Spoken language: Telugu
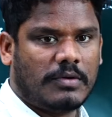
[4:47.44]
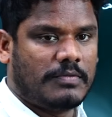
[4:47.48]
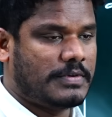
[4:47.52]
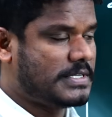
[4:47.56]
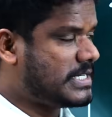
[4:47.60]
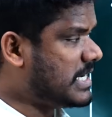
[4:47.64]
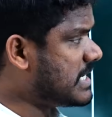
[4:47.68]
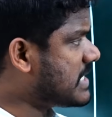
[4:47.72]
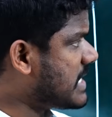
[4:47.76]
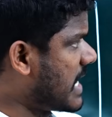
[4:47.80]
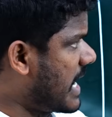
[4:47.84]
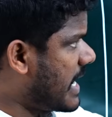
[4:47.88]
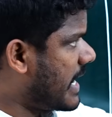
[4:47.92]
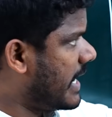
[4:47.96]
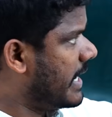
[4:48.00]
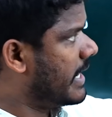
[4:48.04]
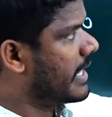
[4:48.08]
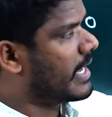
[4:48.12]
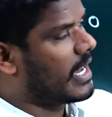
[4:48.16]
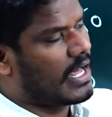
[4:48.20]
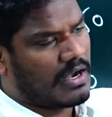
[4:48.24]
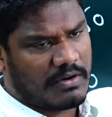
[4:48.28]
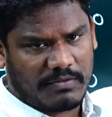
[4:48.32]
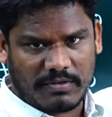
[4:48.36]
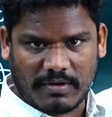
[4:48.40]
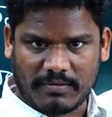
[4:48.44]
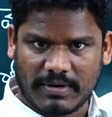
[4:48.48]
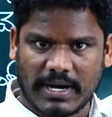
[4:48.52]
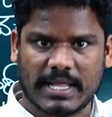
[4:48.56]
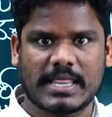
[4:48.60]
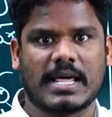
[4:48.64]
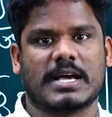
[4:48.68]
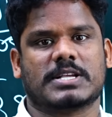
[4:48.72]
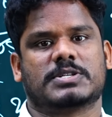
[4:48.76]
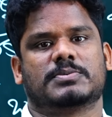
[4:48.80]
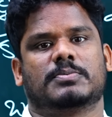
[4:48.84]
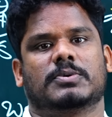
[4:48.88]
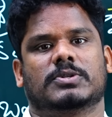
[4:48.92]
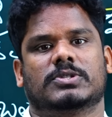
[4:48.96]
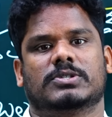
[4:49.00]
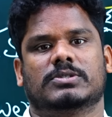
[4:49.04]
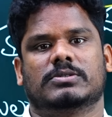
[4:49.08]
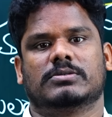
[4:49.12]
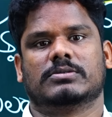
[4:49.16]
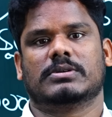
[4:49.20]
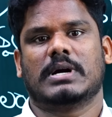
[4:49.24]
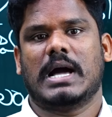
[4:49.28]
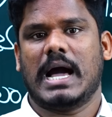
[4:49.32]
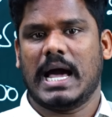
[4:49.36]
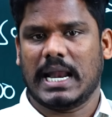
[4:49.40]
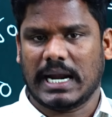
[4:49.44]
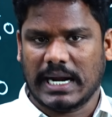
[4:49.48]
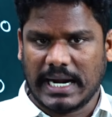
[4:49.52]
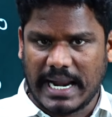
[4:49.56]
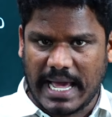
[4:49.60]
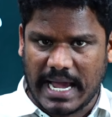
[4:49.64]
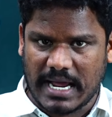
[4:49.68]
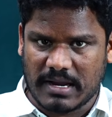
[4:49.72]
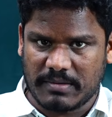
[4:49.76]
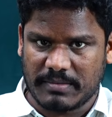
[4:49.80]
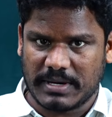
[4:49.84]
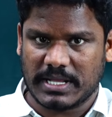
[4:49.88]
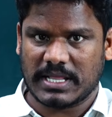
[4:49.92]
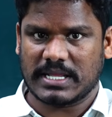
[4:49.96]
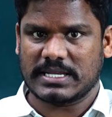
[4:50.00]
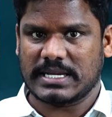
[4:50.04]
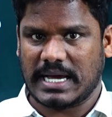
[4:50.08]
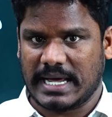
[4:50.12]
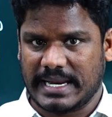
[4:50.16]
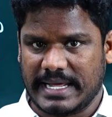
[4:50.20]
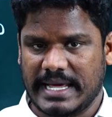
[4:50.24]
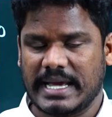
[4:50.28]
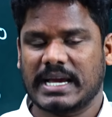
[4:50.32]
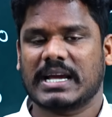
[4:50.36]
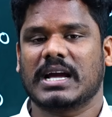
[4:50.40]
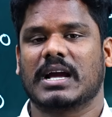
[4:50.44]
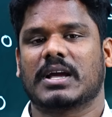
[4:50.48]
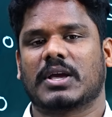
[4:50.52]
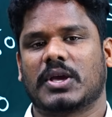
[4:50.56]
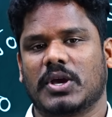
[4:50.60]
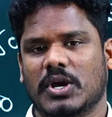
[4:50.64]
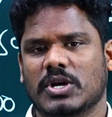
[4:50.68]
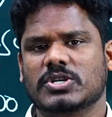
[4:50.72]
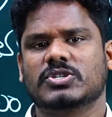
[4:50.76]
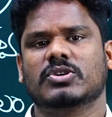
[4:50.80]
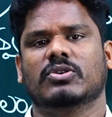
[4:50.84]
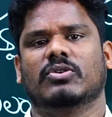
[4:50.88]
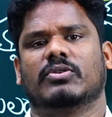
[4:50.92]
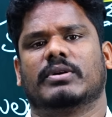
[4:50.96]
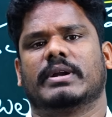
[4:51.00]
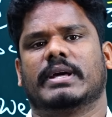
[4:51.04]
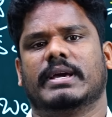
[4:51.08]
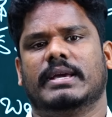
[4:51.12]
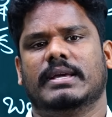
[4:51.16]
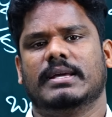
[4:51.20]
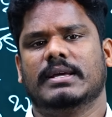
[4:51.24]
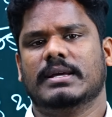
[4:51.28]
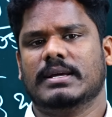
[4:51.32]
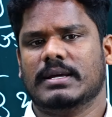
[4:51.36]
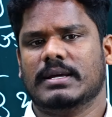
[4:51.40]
విజయసాయి రెడ్డి గారు వివాదాస్పదం ఆల్రెడీ ఆయన మీద అనేక కేసులు ఉన్నాయి